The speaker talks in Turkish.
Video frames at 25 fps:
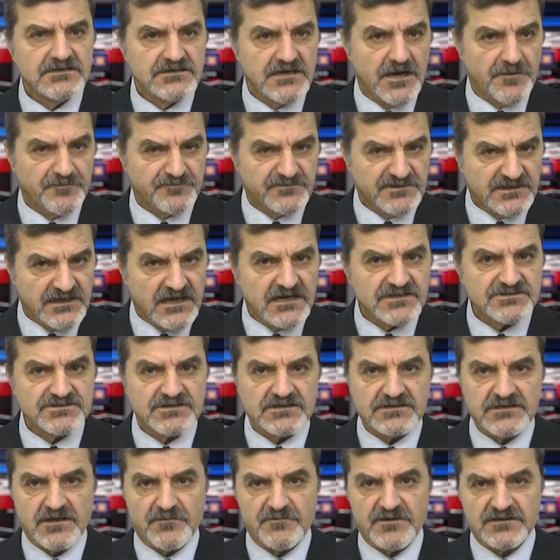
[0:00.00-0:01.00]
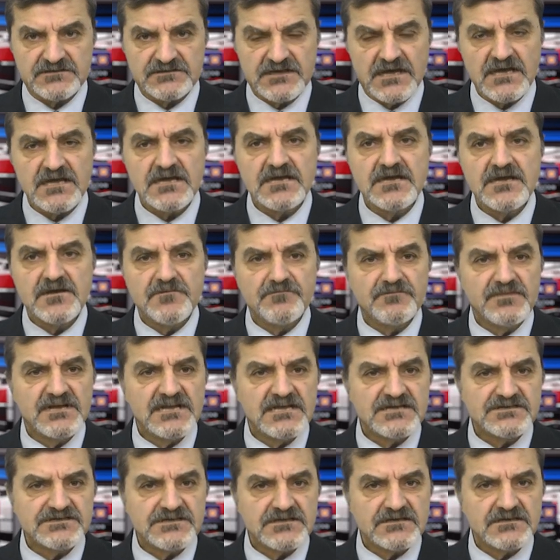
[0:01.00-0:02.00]
yaptığı açıklamada
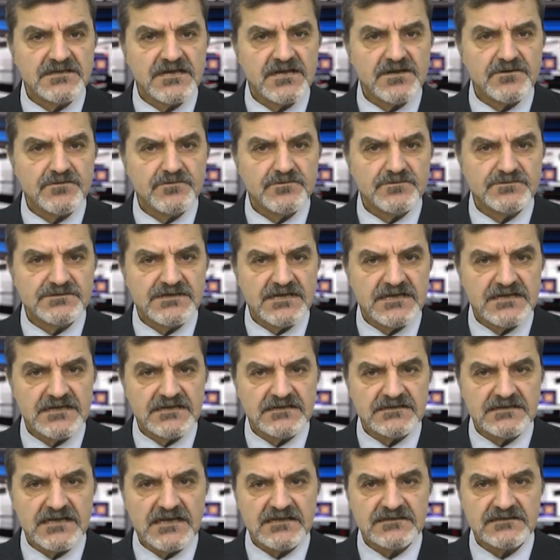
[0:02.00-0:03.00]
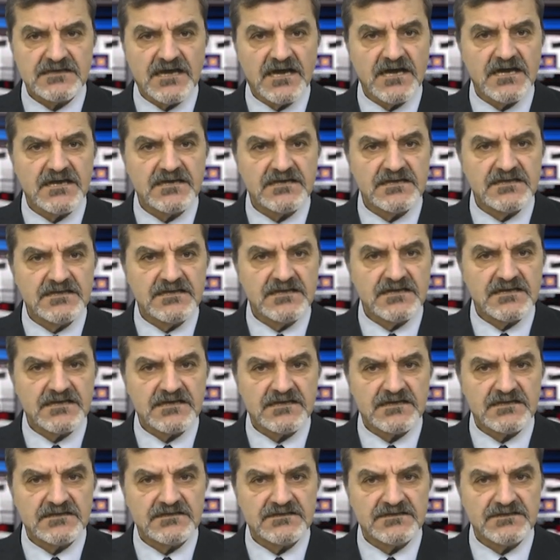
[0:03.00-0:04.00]
bileşikler üzerinde daha ileri
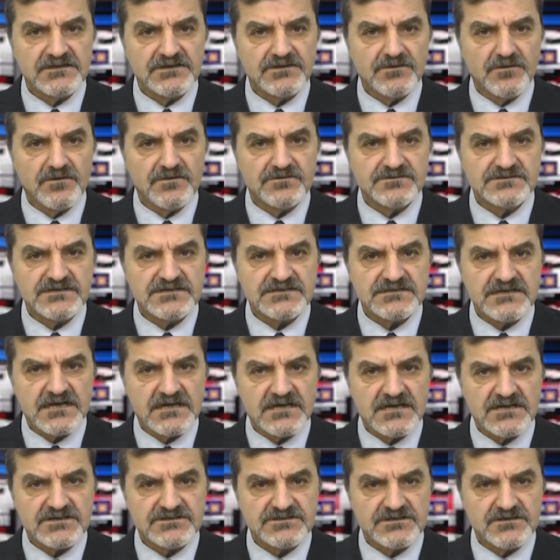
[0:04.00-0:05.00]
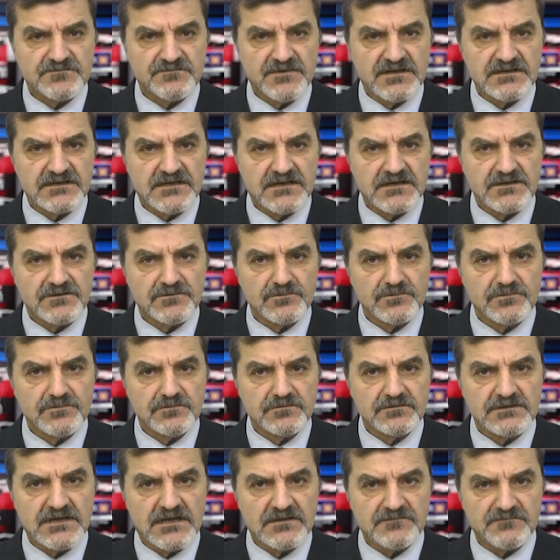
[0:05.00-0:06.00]
klinik öncesi araştırmaların
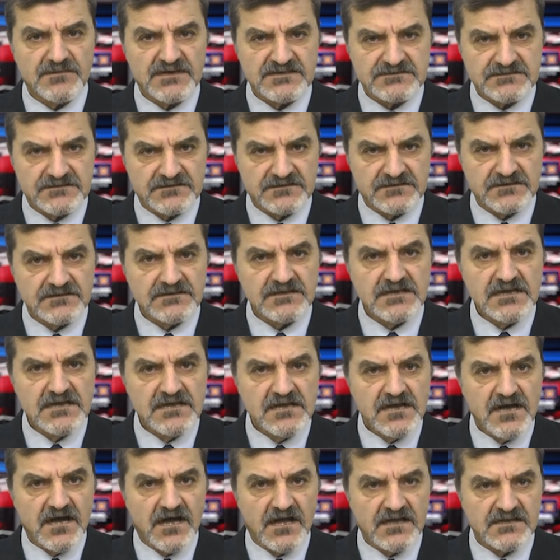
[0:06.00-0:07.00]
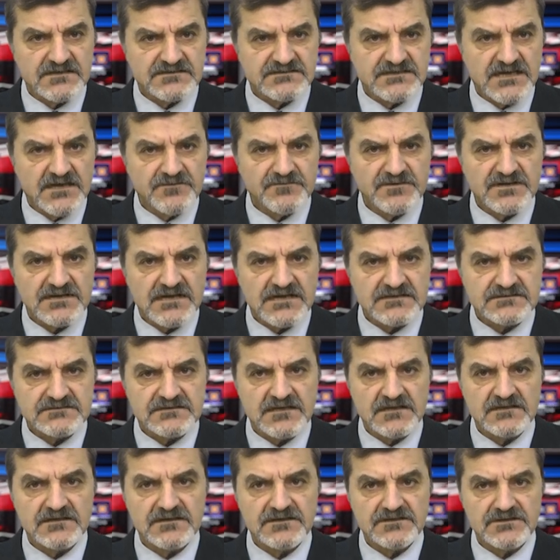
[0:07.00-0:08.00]
uygulanmasının Alzheimer
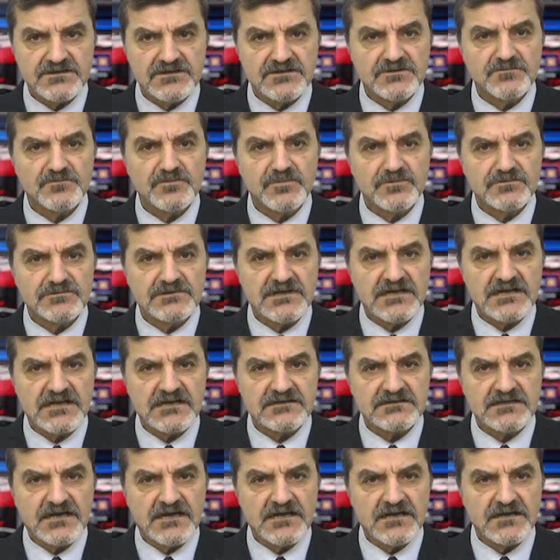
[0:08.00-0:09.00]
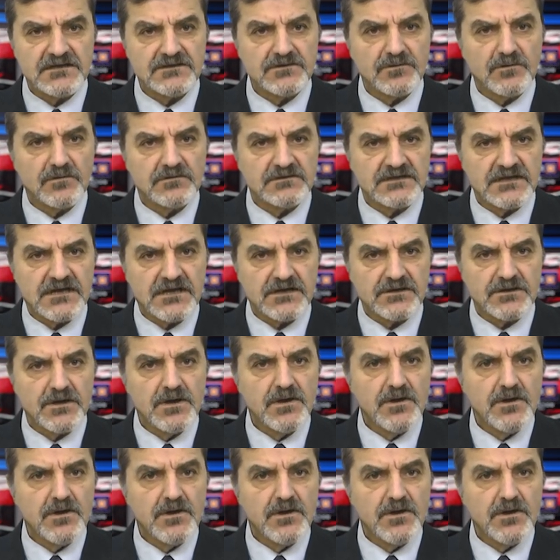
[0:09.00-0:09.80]
hastalığının bunlara dayalı olarak